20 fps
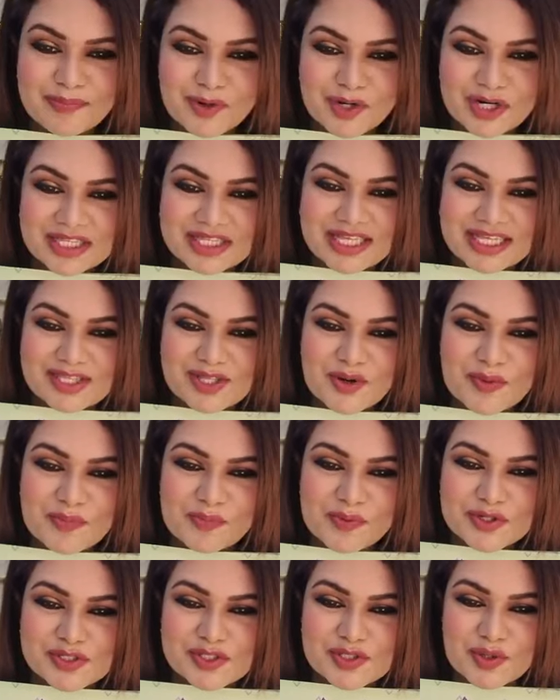পরা দেখতে
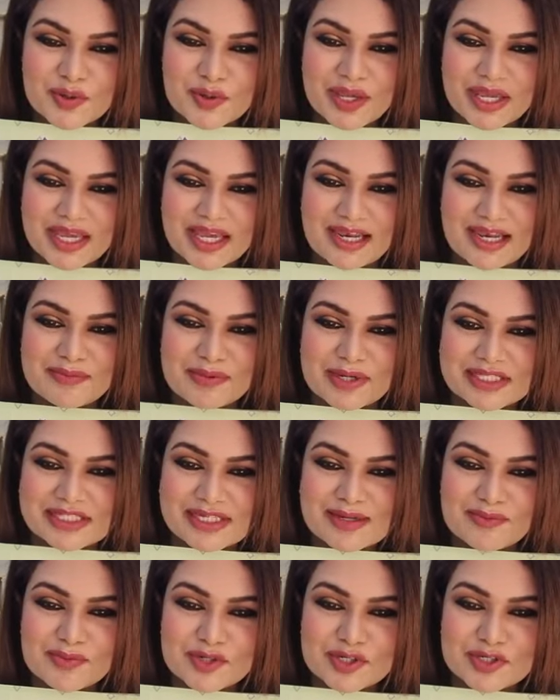অভ্যস্ত হয়ে গেলাম
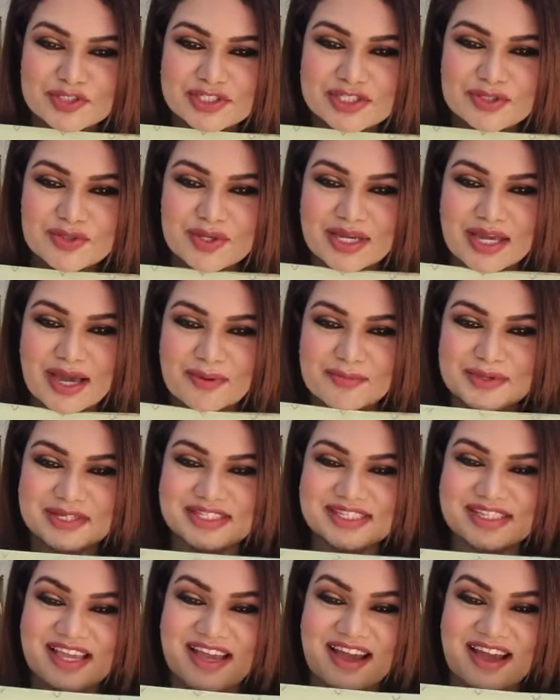আজকে মনে হচ্ছে তুই কামিজ